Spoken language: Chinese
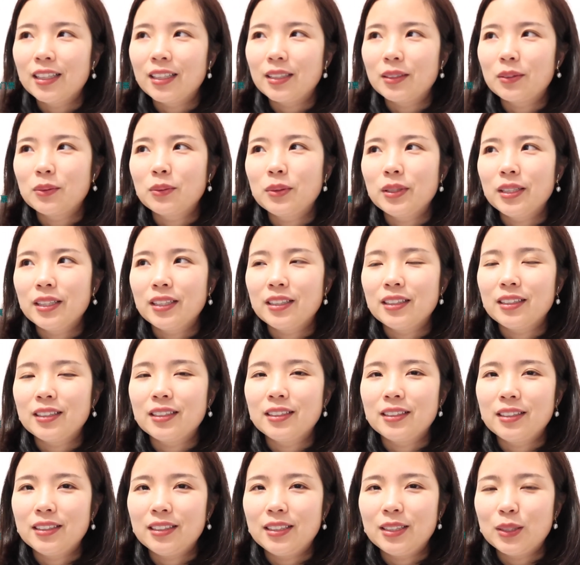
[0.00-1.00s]
因为
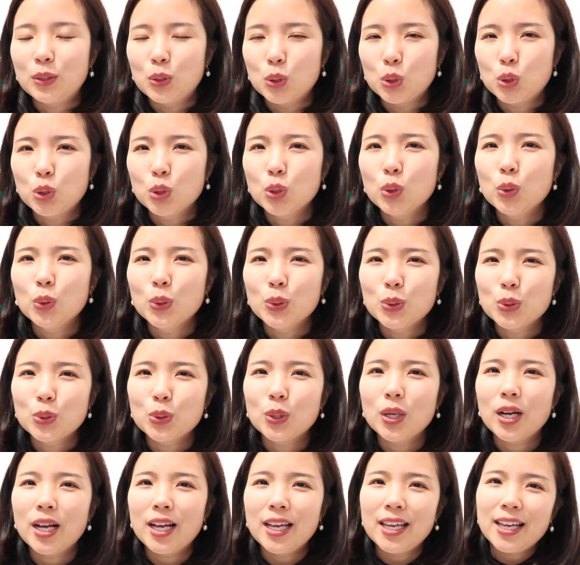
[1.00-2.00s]
有时候会
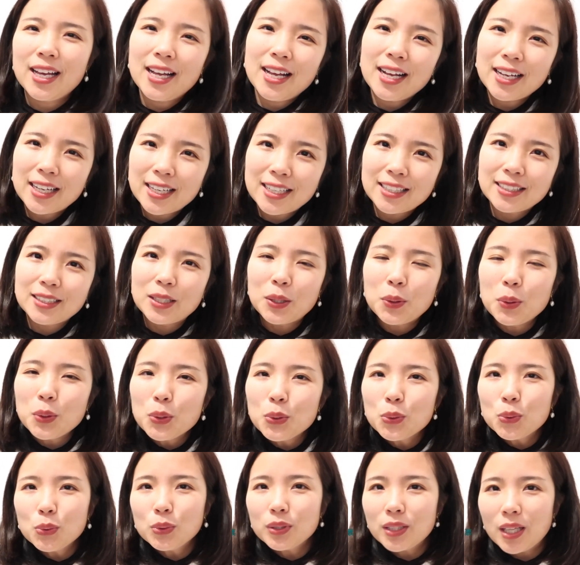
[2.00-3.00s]
说，哎呀，可能
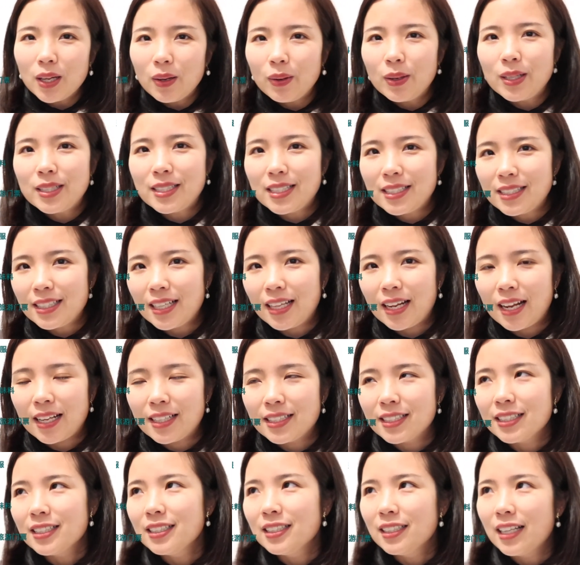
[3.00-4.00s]
会用到啊。接下来
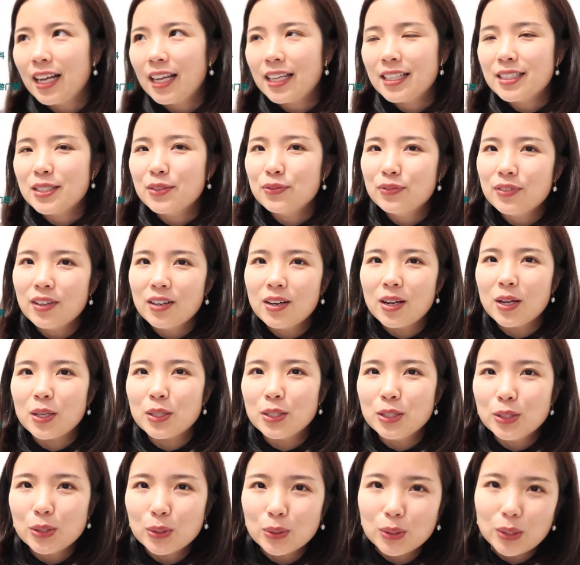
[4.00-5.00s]
其实它已经放了
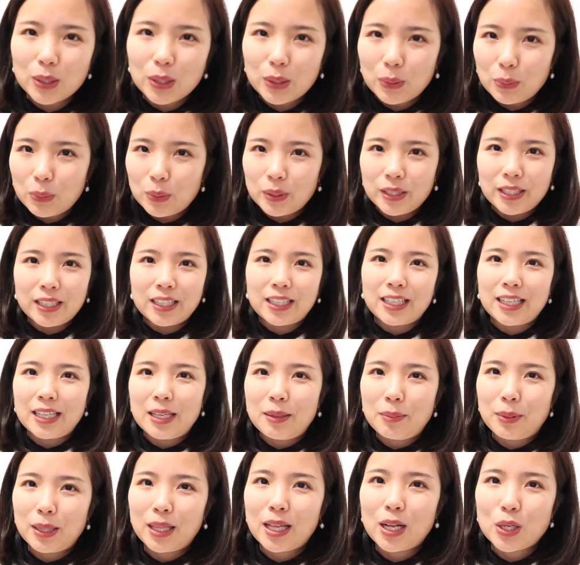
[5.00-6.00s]
很久了，我也可
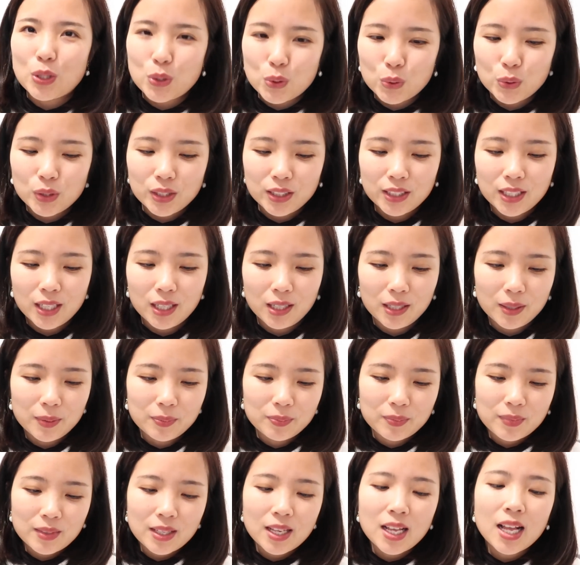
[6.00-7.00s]
以把它处理掉。
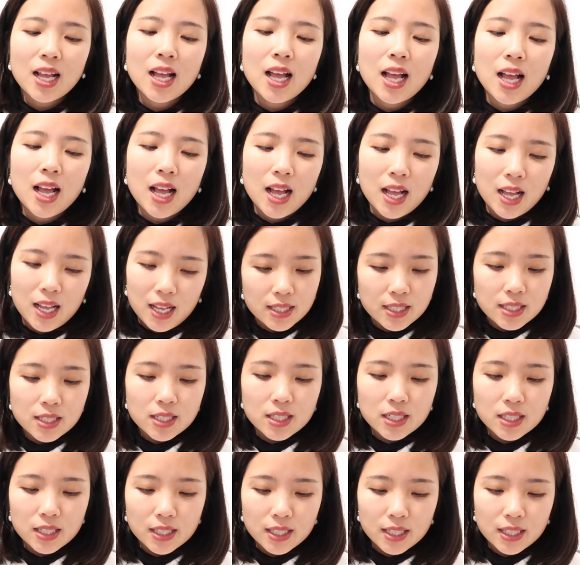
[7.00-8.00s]
四
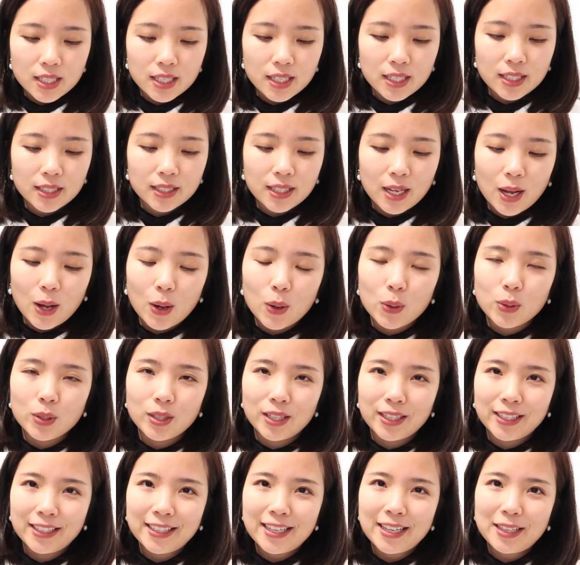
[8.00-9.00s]
十一，讨
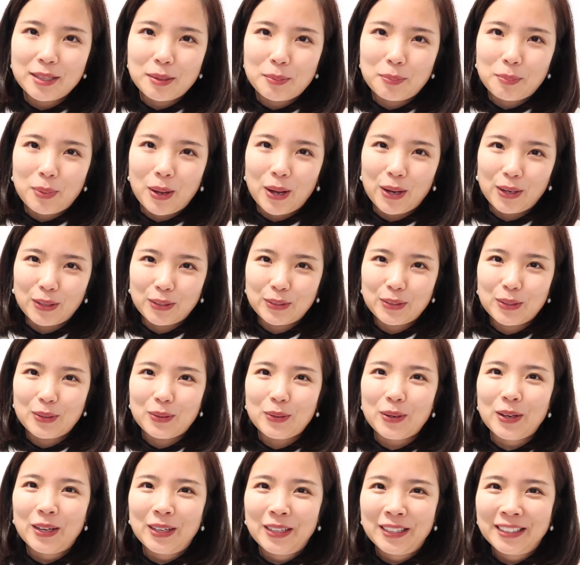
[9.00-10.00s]
人厌的朋友，